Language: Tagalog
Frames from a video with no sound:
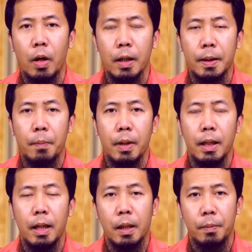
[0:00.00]
على
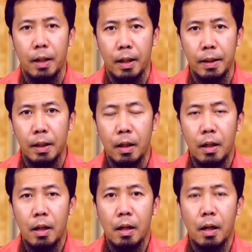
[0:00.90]
التمان الأكملان
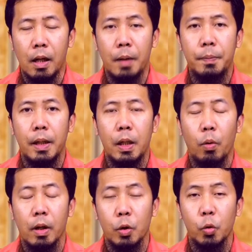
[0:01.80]
على عبده
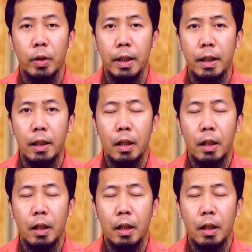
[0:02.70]
ورسوله